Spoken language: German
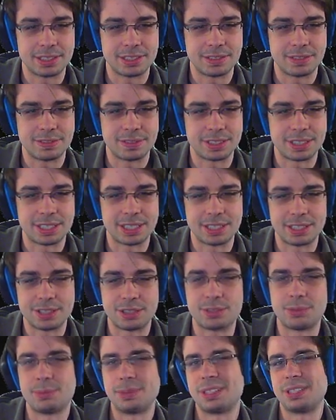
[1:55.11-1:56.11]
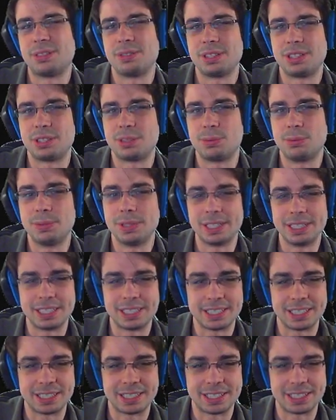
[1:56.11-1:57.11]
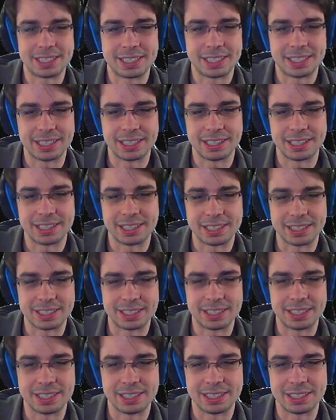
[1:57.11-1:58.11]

Was halt schon mal deutlich cooler ist als jetzt andere Charaktere.